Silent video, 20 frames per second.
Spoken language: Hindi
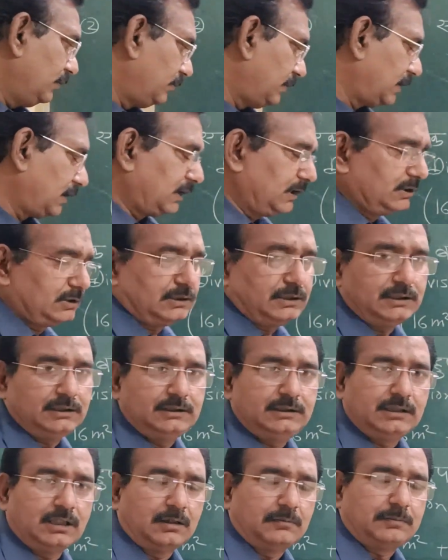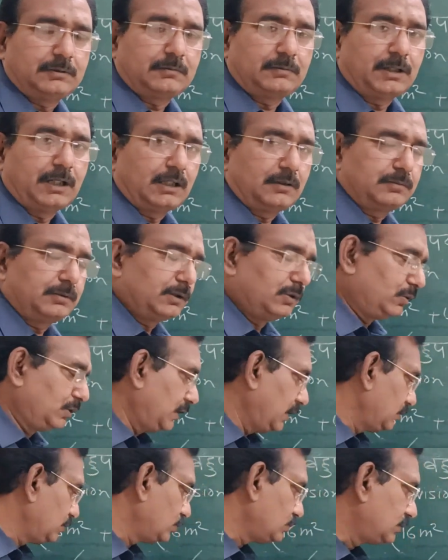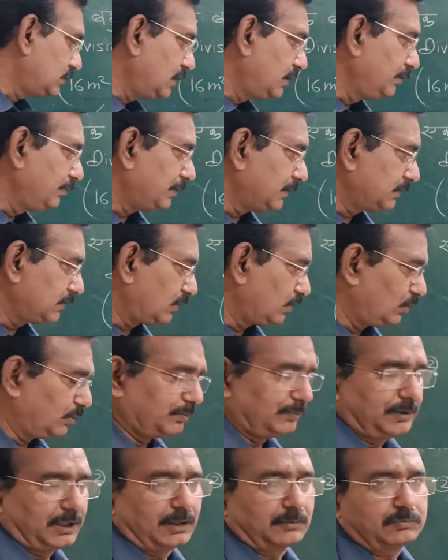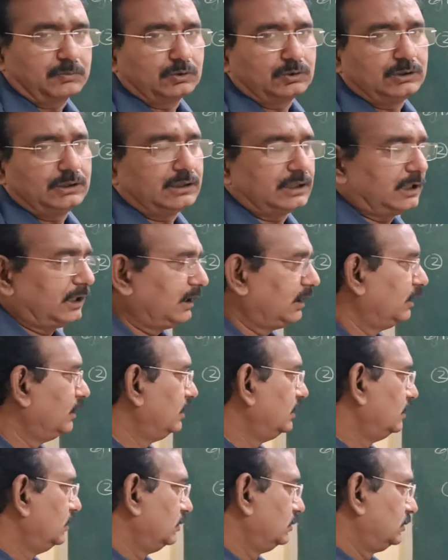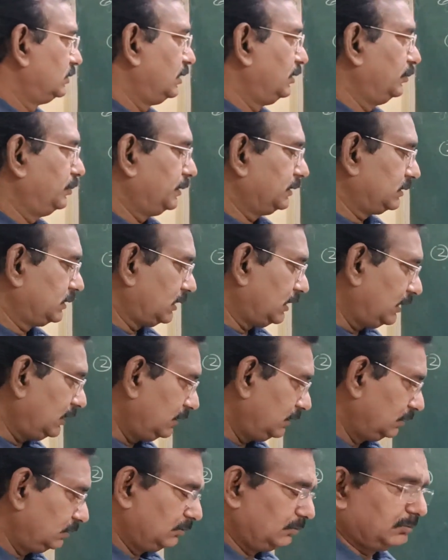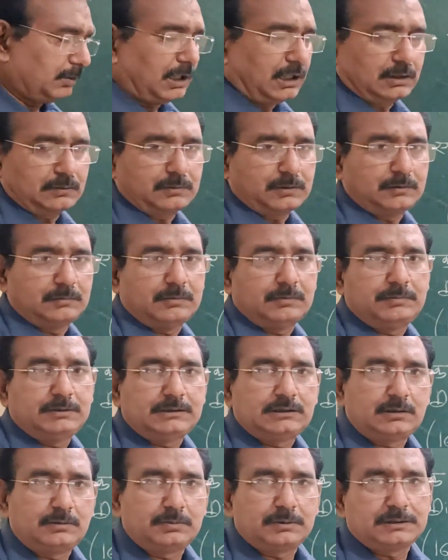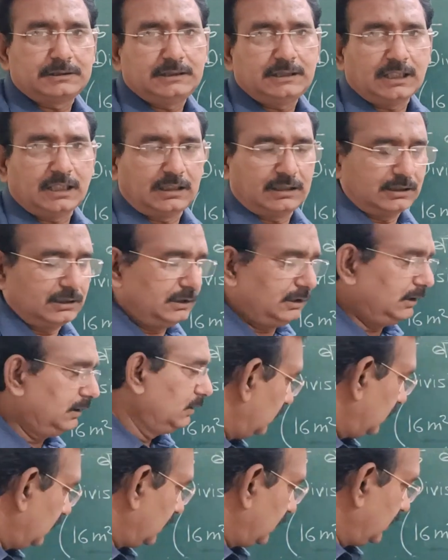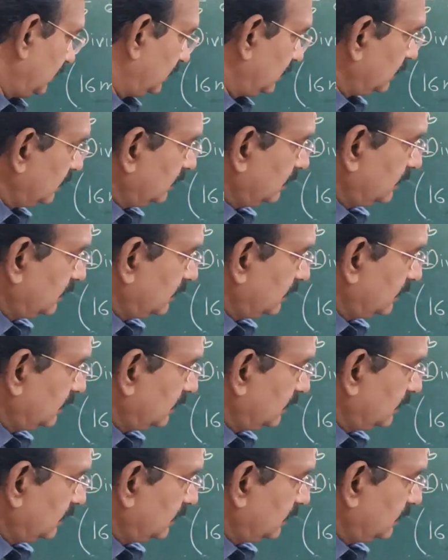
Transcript: हमारा यहाँ पर भागफल हो गया जो त्रिपद के रूप में आपको दिख रहा है त्रिपद था भागफल में भी त्रिपद ही आया है लेकिन